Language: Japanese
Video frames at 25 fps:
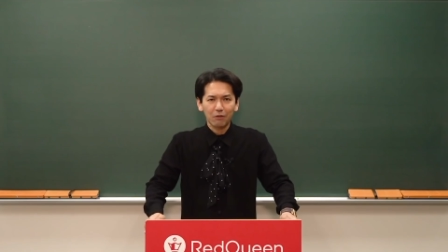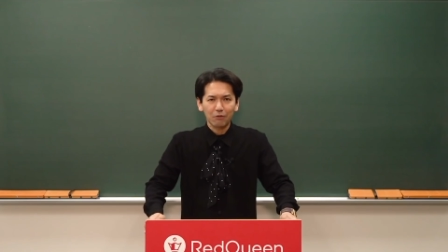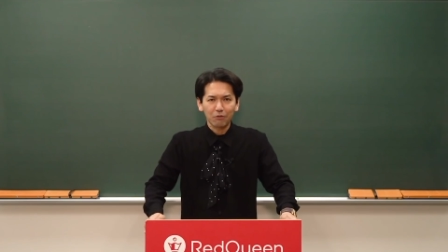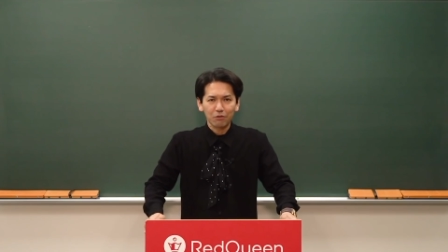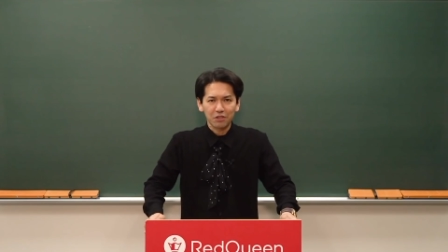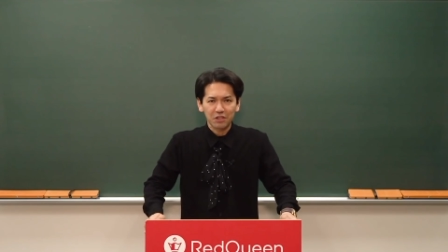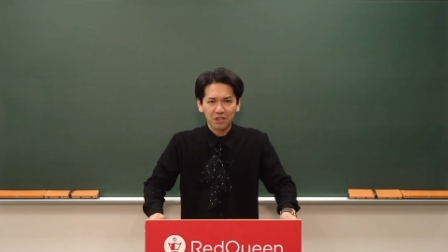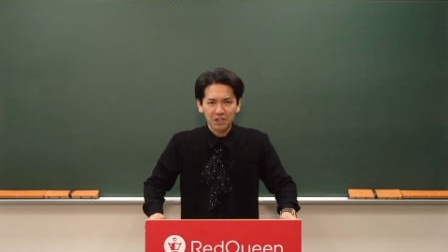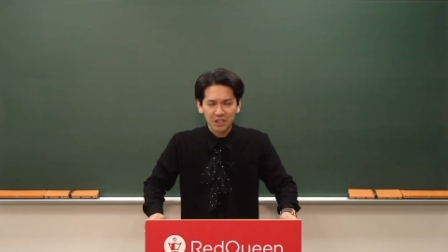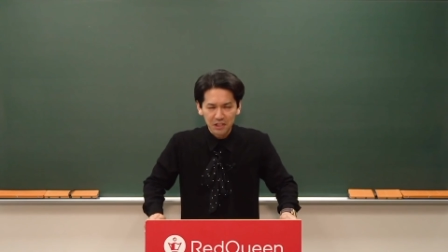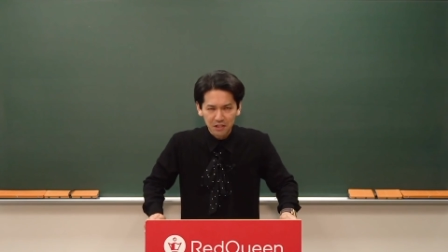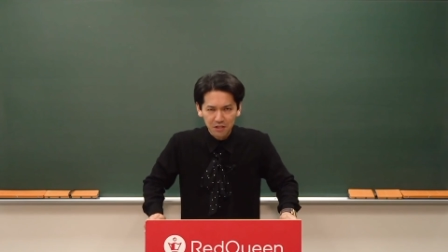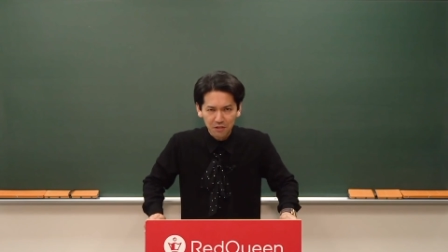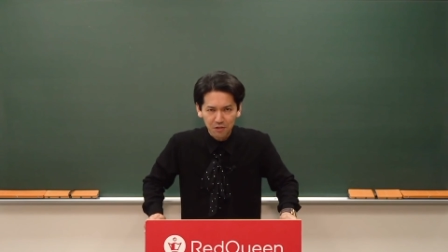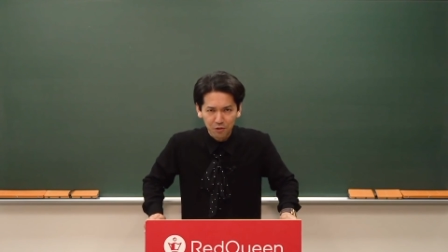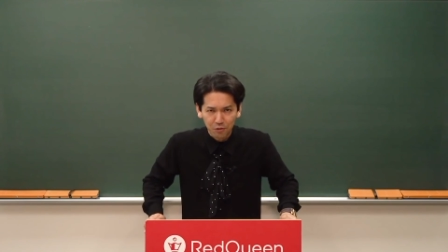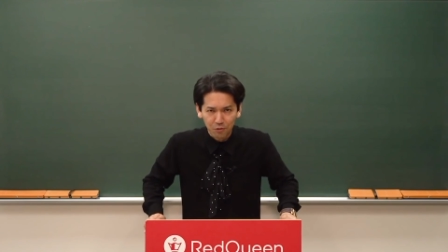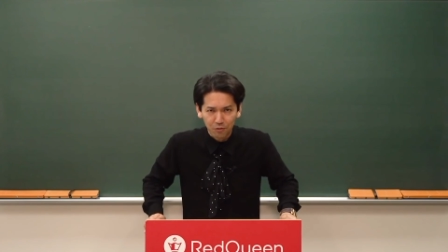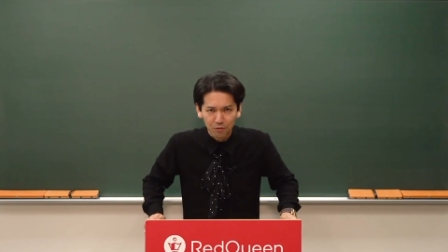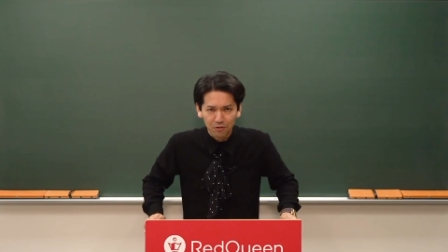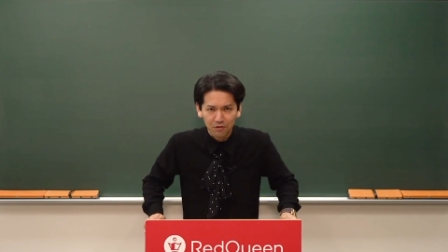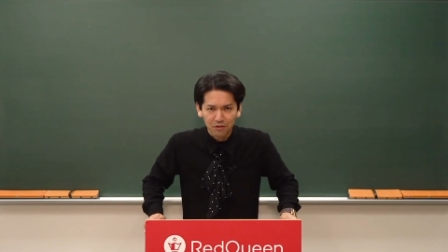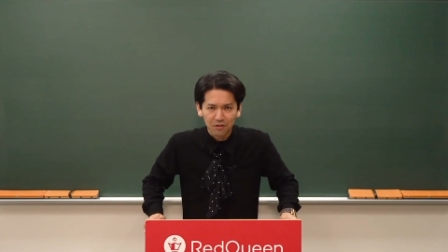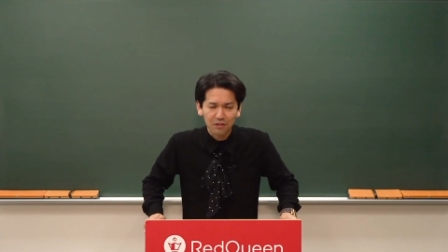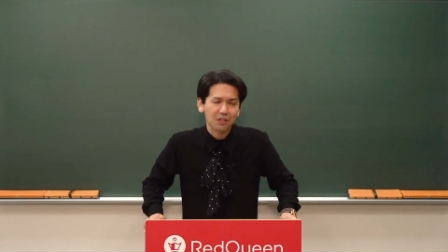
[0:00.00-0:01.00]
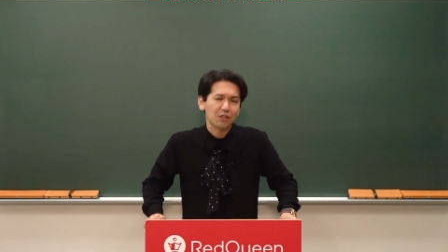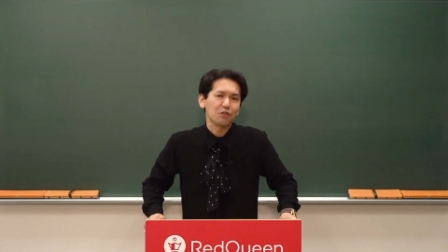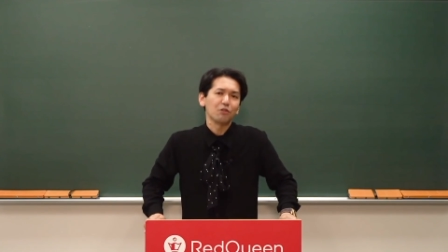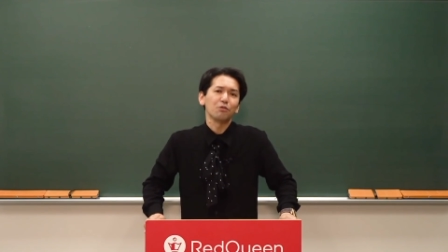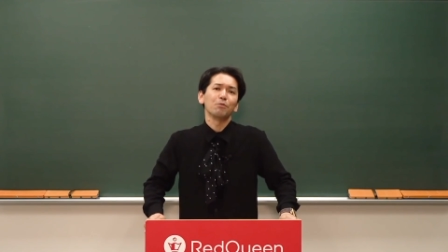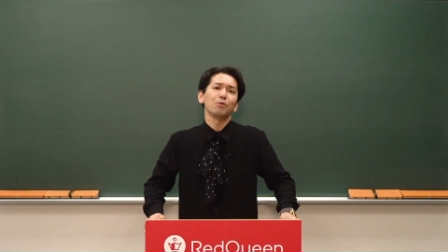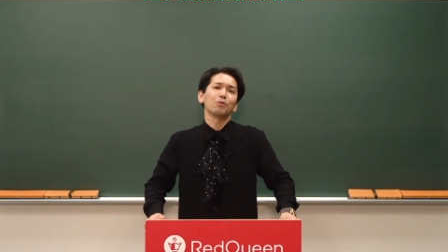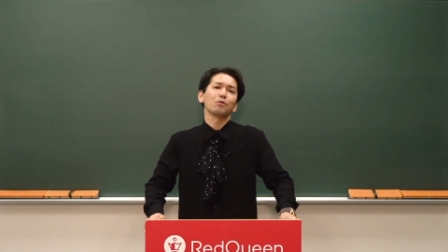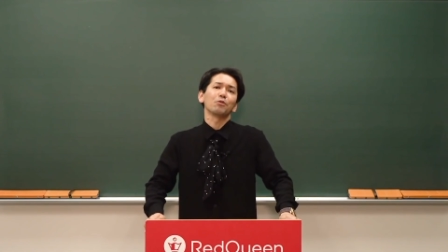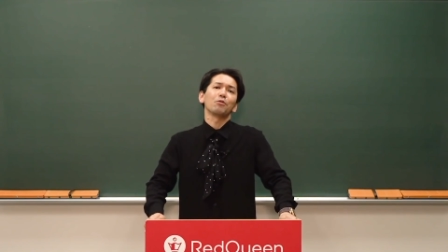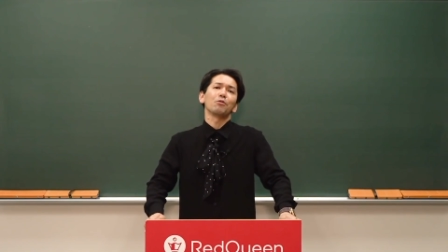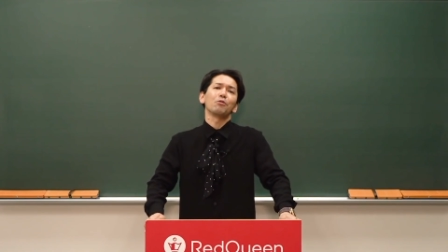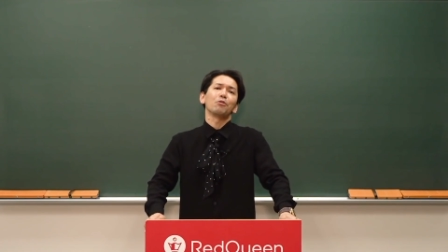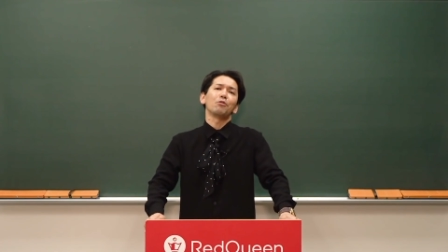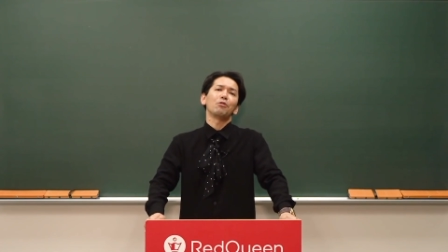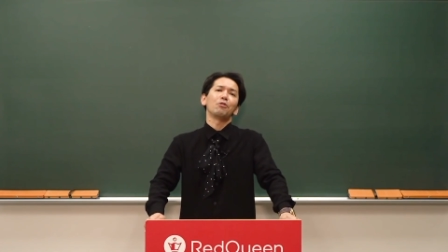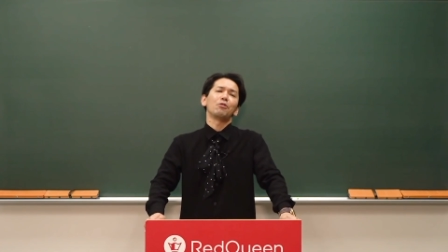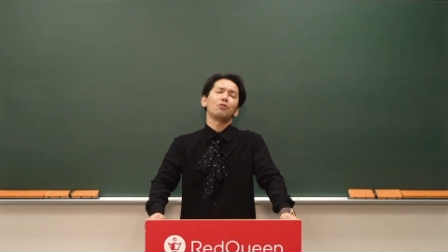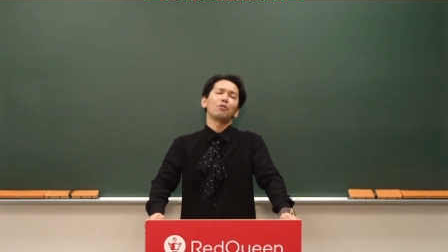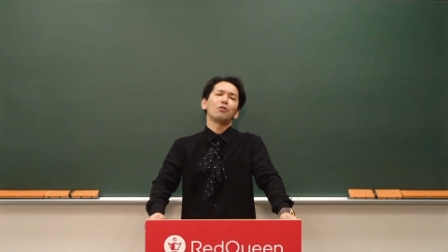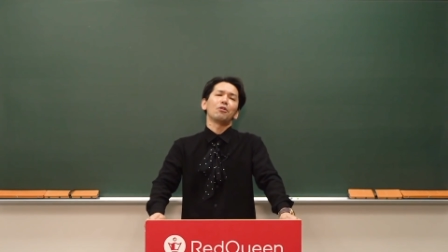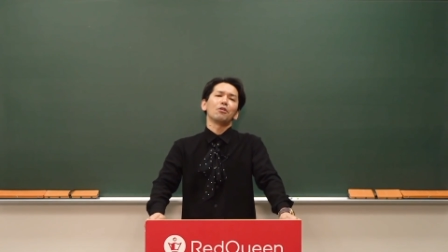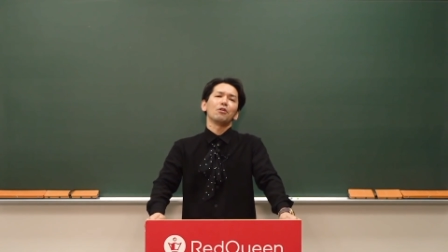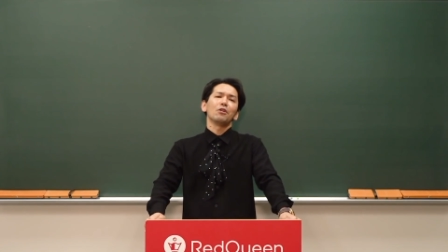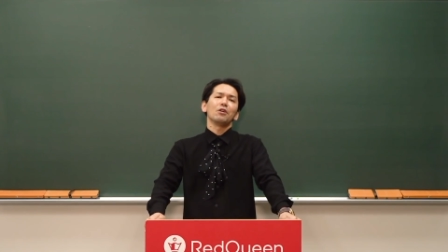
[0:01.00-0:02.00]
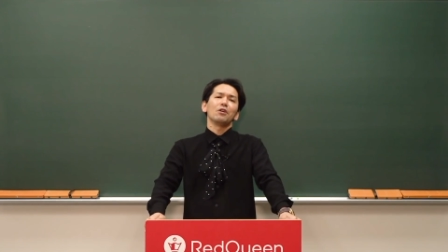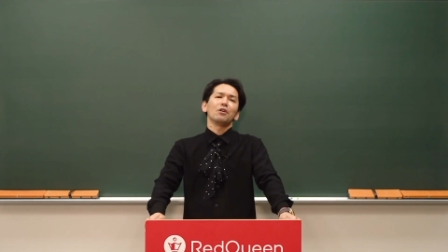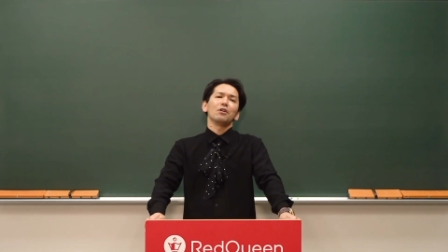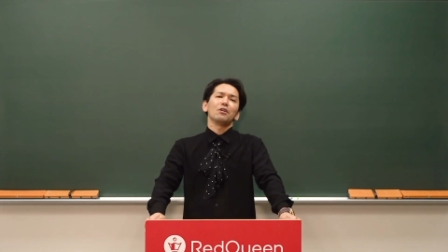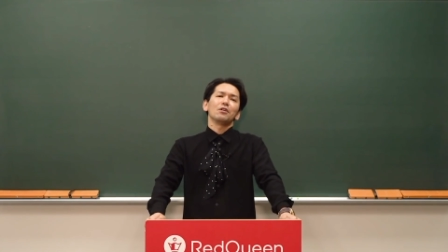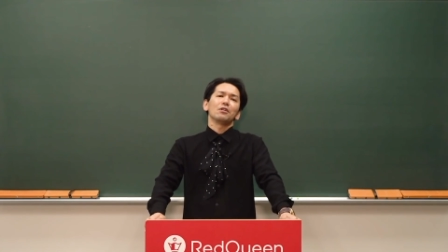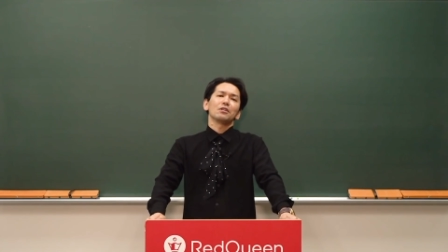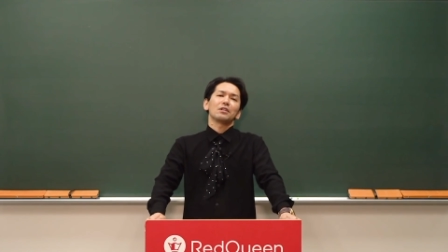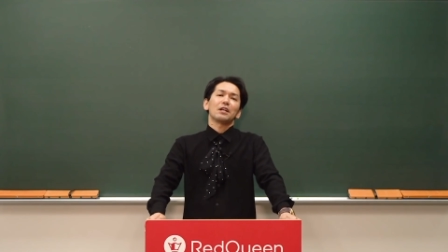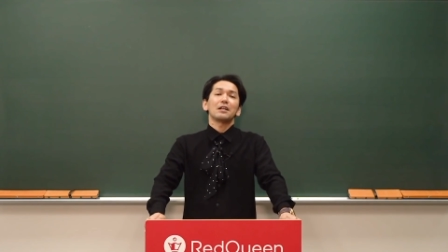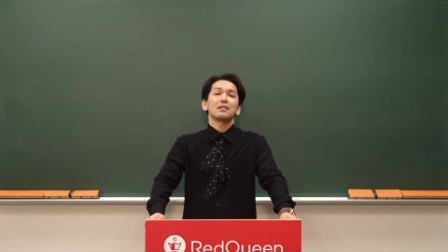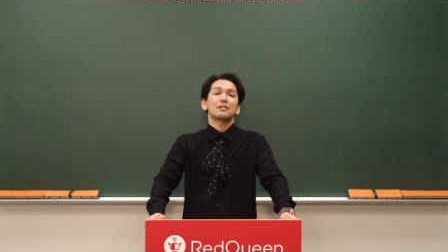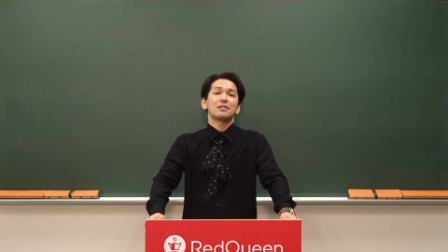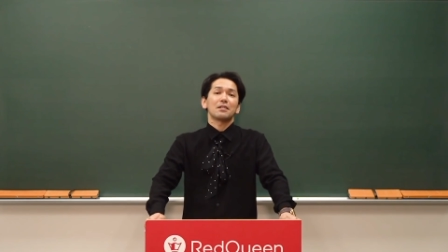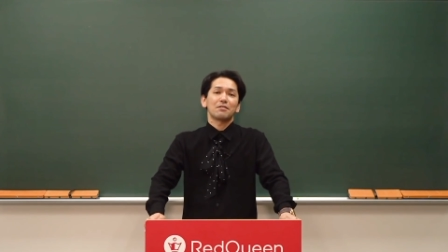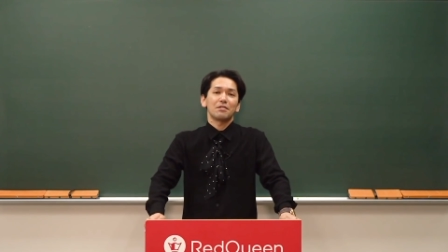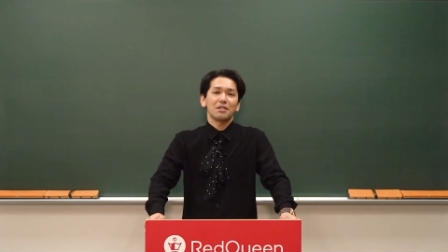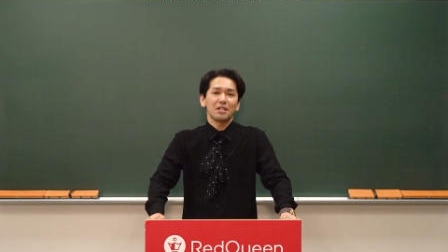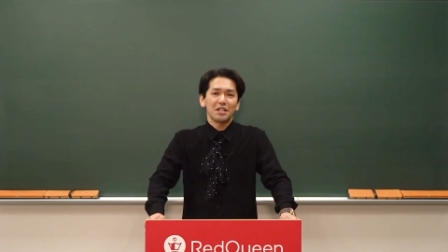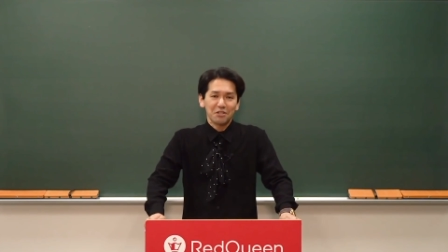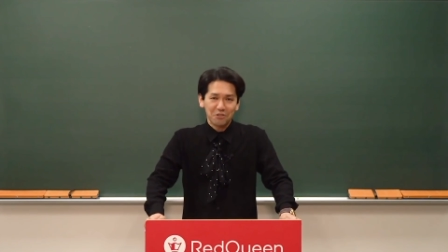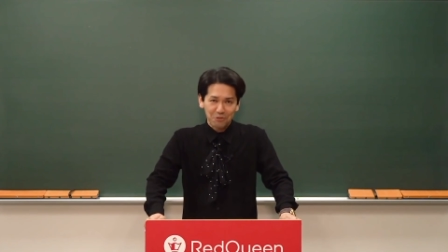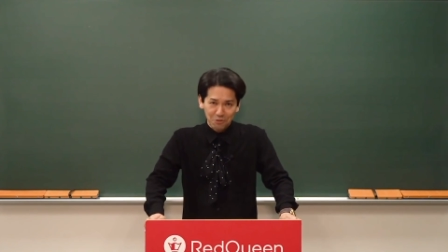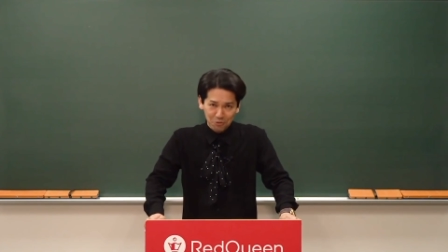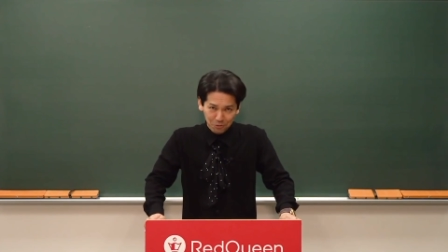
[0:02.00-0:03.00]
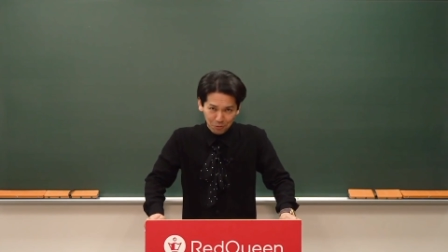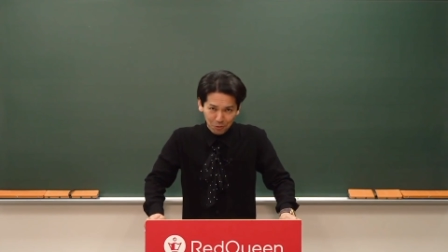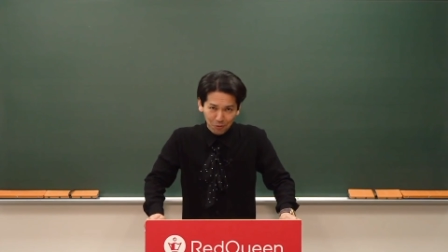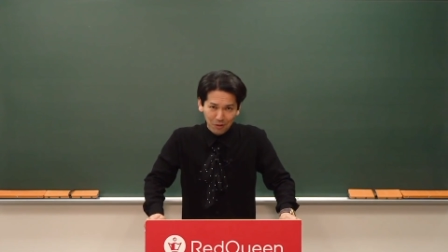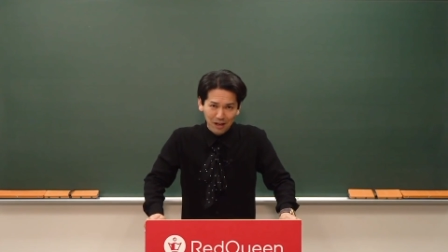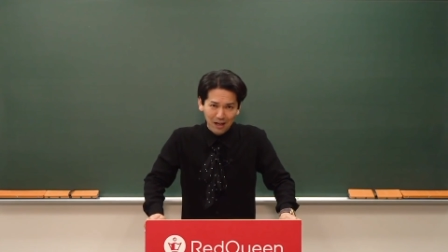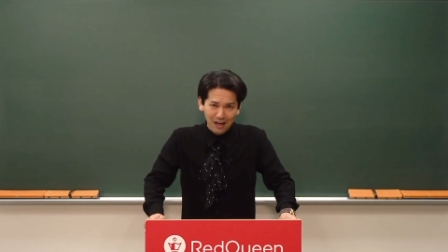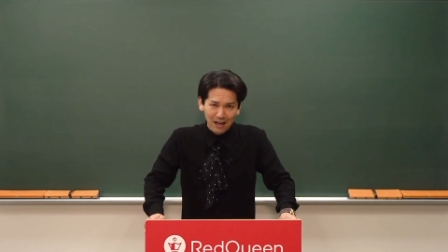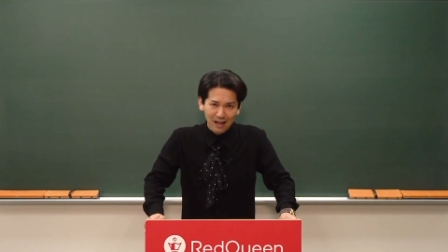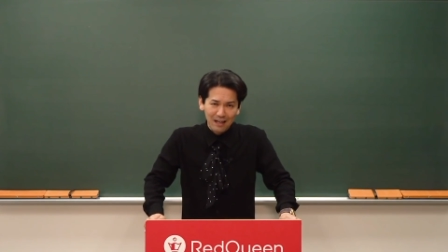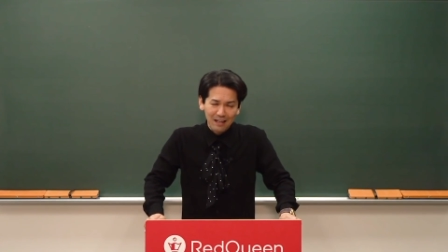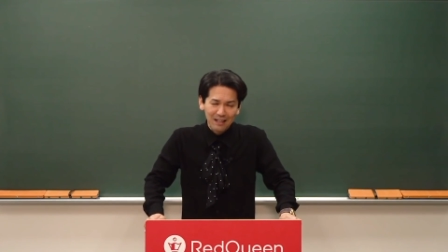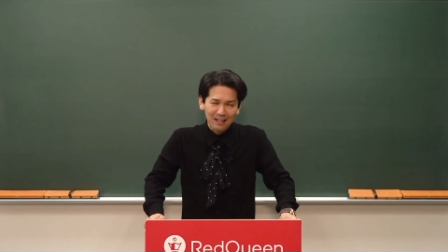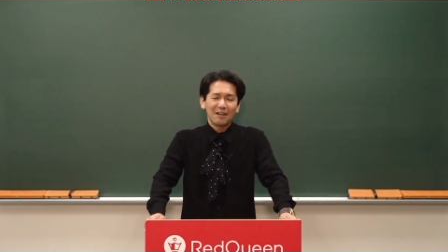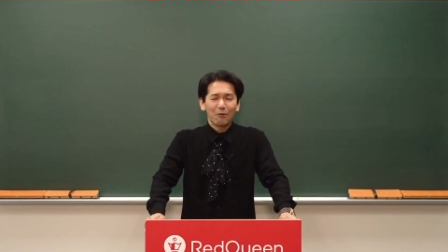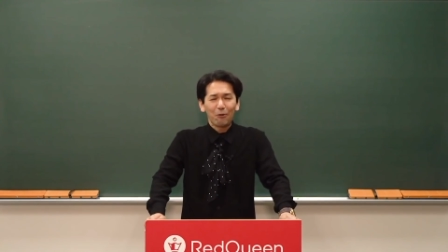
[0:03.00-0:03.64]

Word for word: の秩序っていうものを大切にするとか、